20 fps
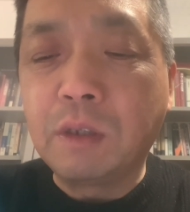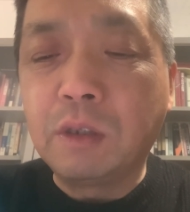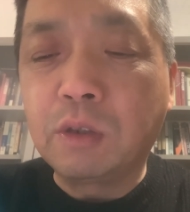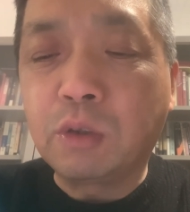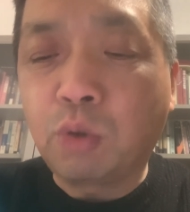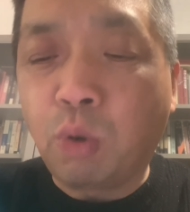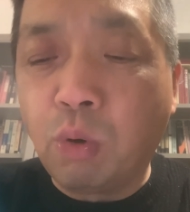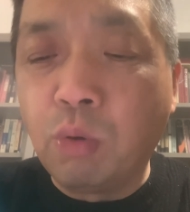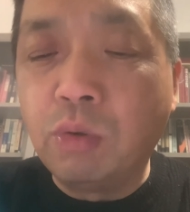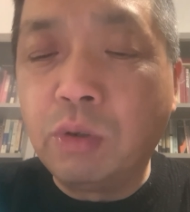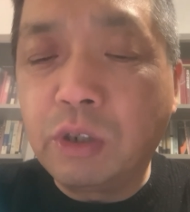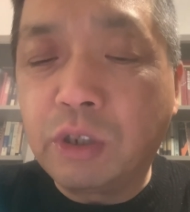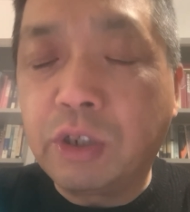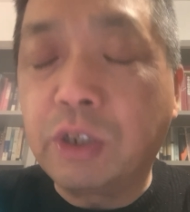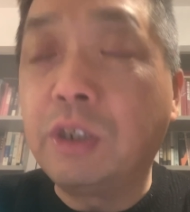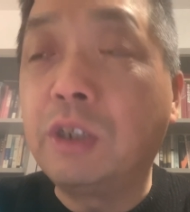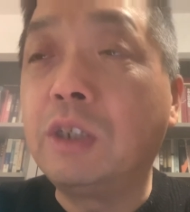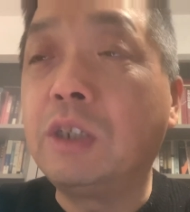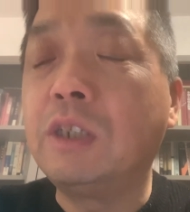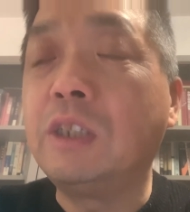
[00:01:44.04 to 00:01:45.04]
通
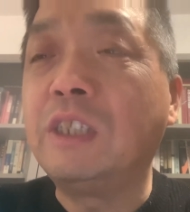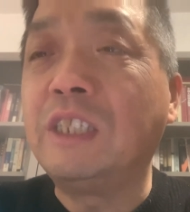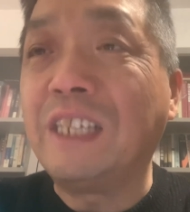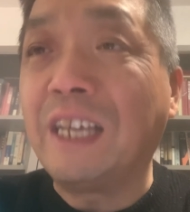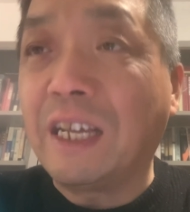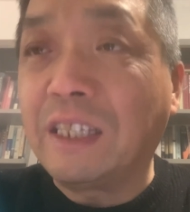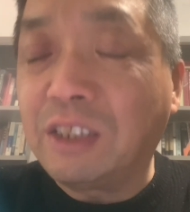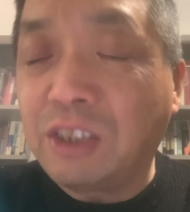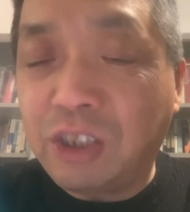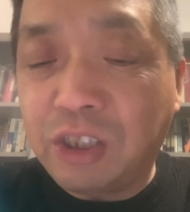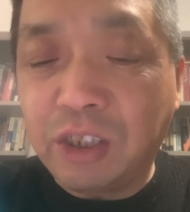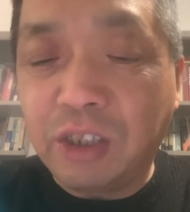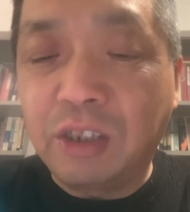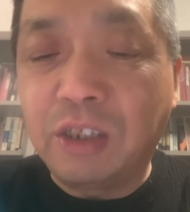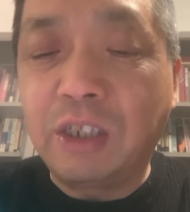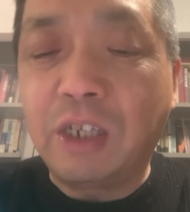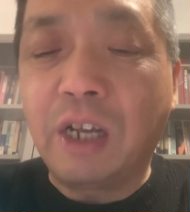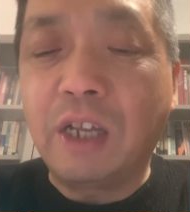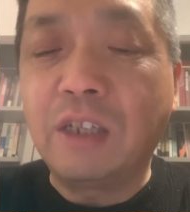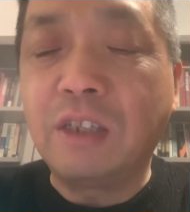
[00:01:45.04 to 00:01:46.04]
知年
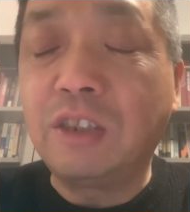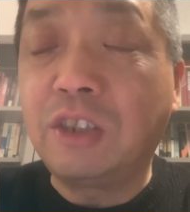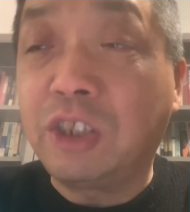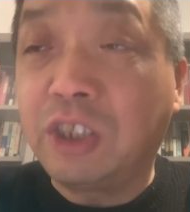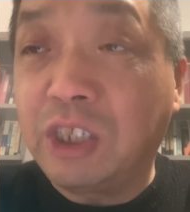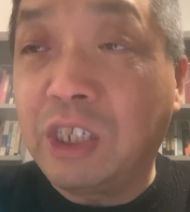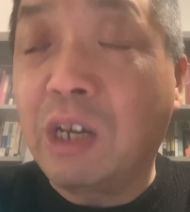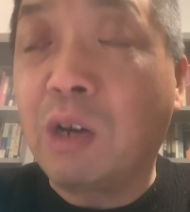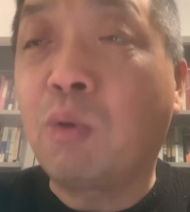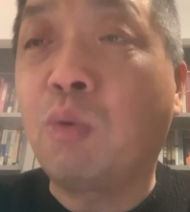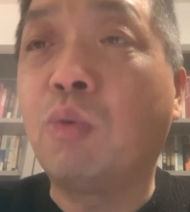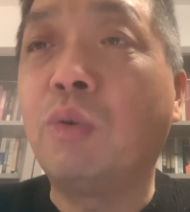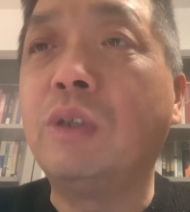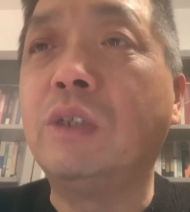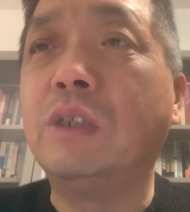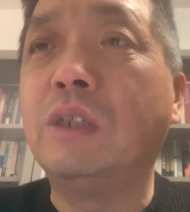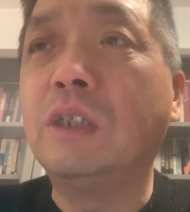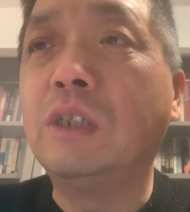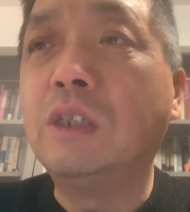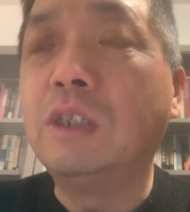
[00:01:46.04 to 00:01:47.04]
轻人结
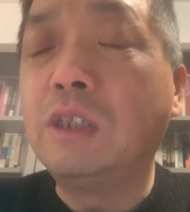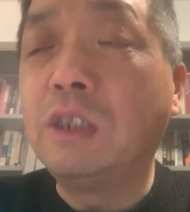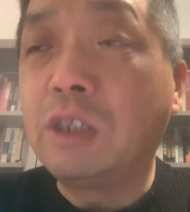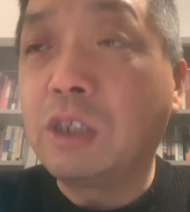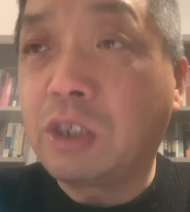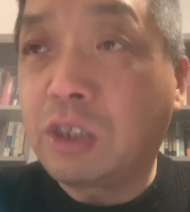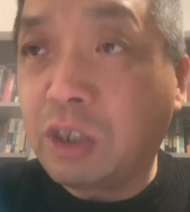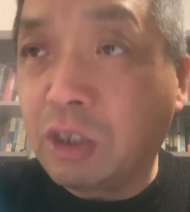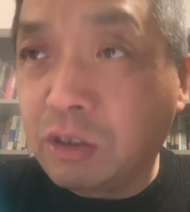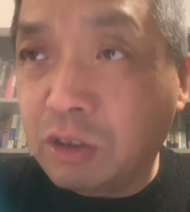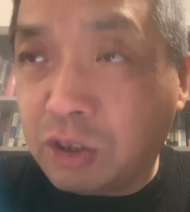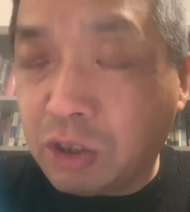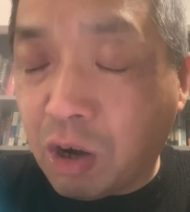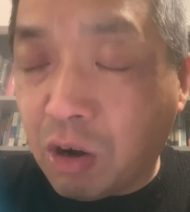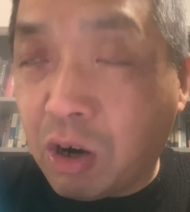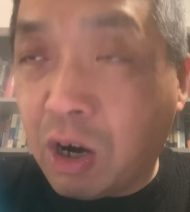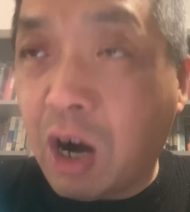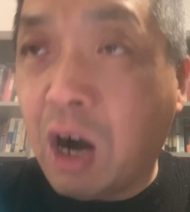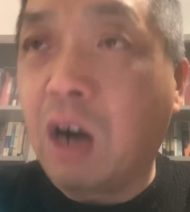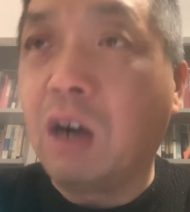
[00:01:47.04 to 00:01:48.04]
婚生
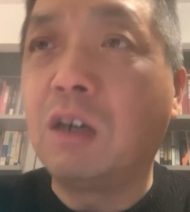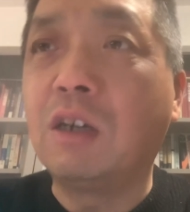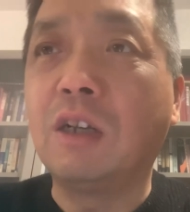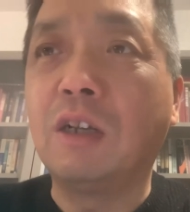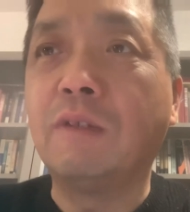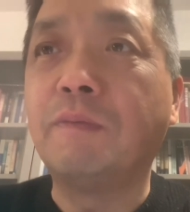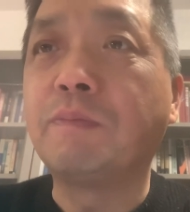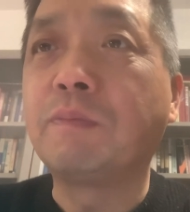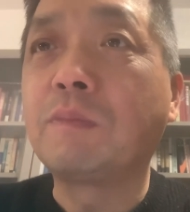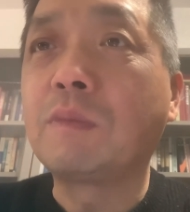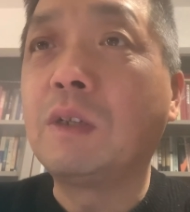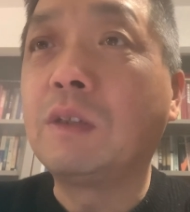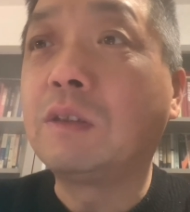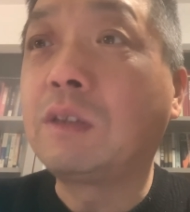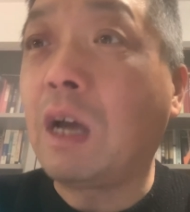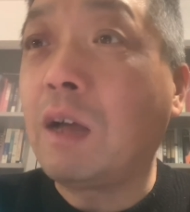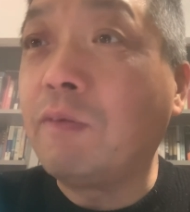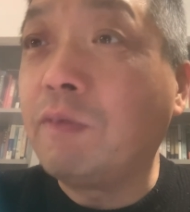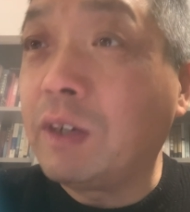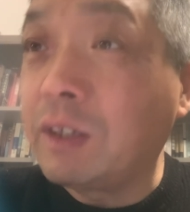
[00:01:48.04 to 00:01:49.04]
小孩了。
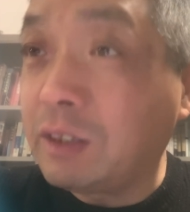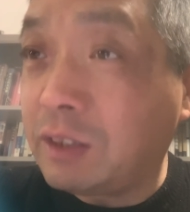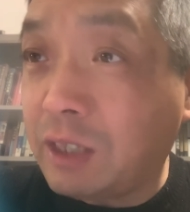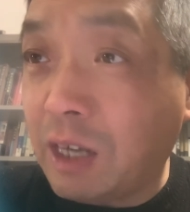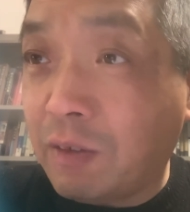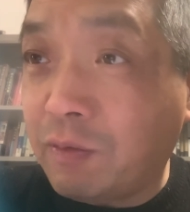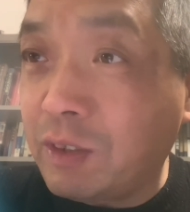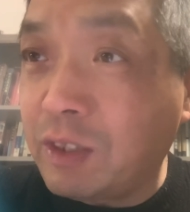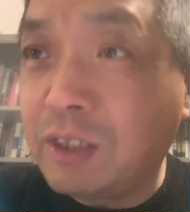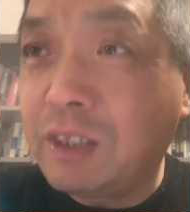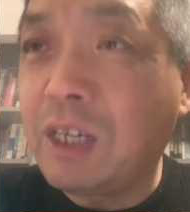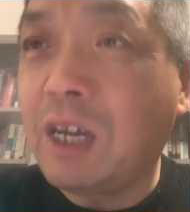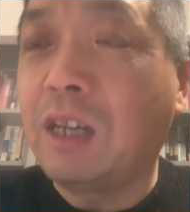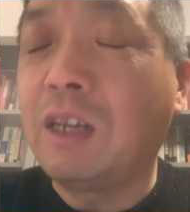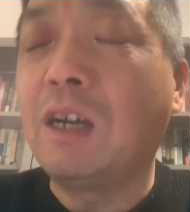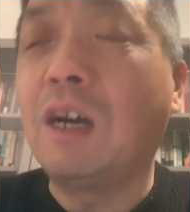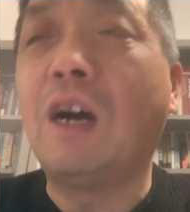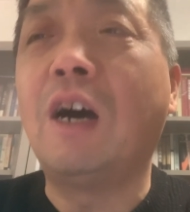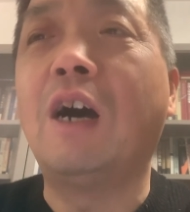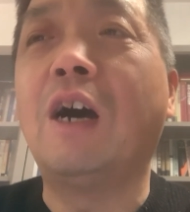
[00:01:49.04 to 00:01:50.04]
单位下文件
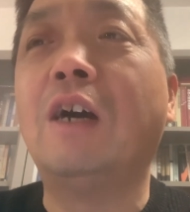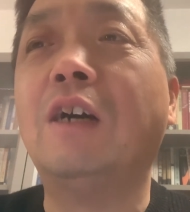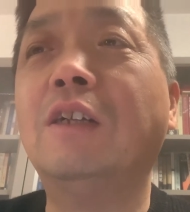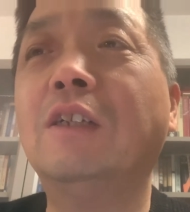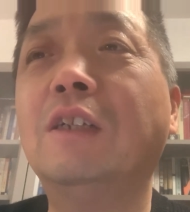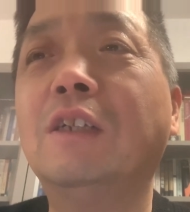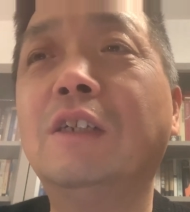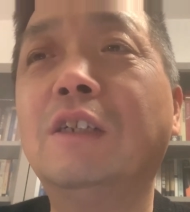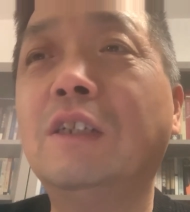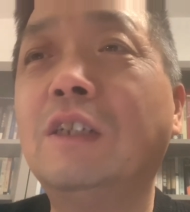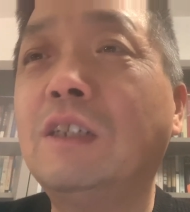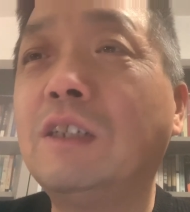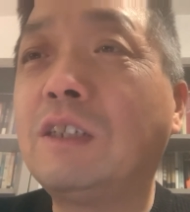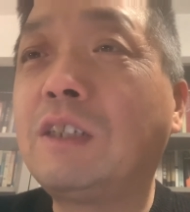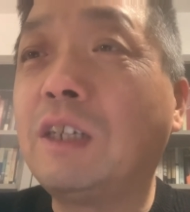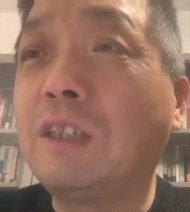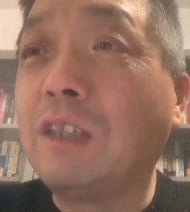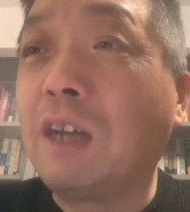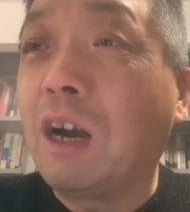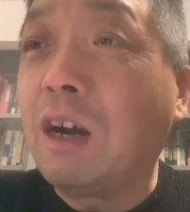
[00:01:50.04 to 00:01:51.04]
了啊，
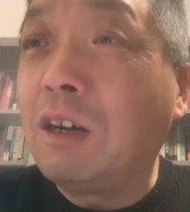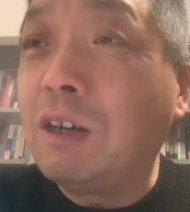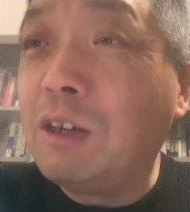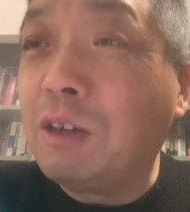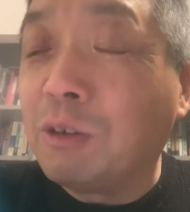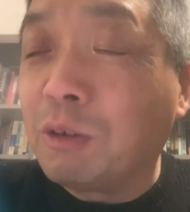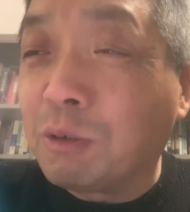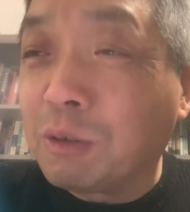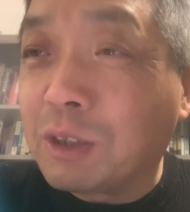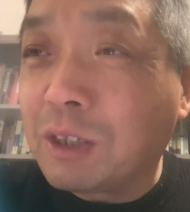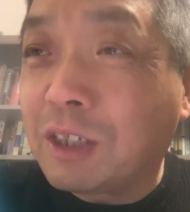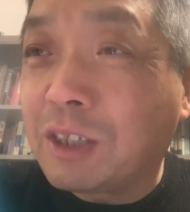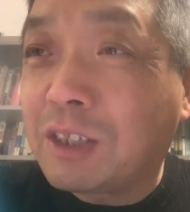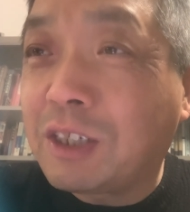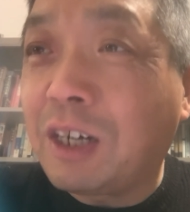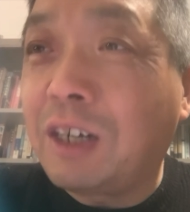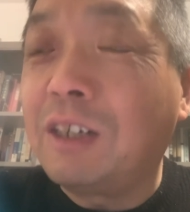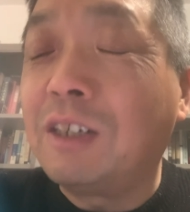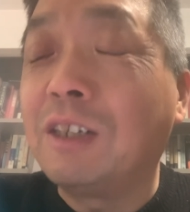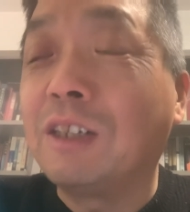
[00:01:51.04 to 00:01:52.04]
这哪有的
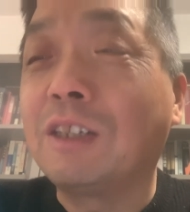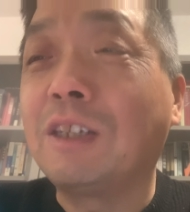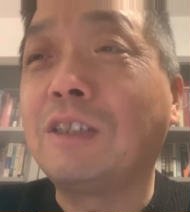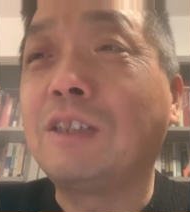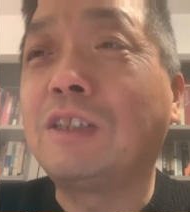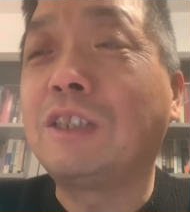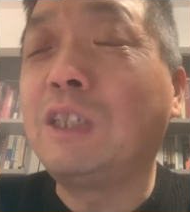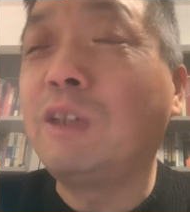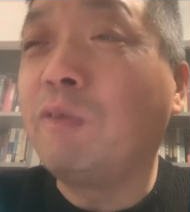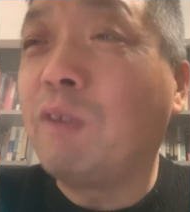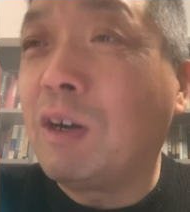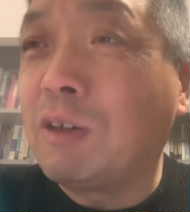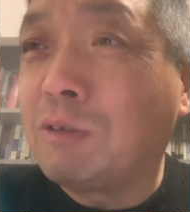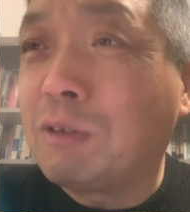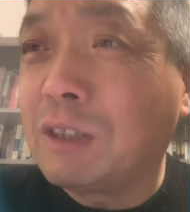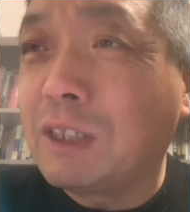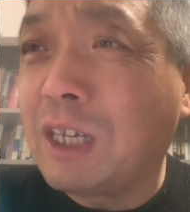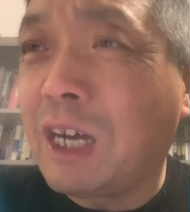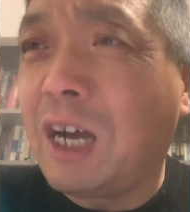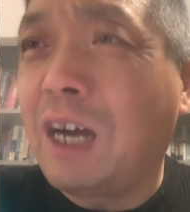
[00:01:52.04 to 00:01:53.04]
事儿啊？这西方
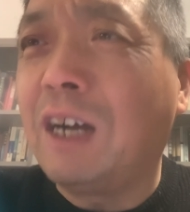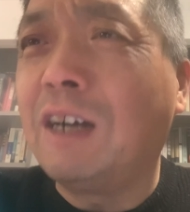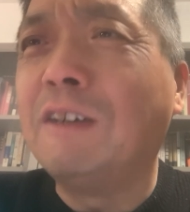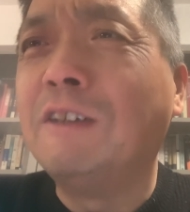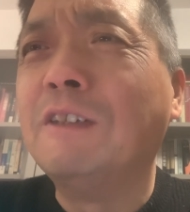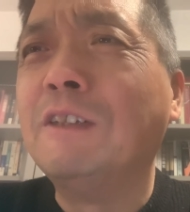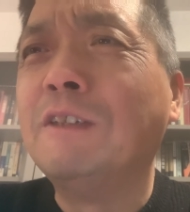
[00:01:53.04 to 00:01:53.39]
国家。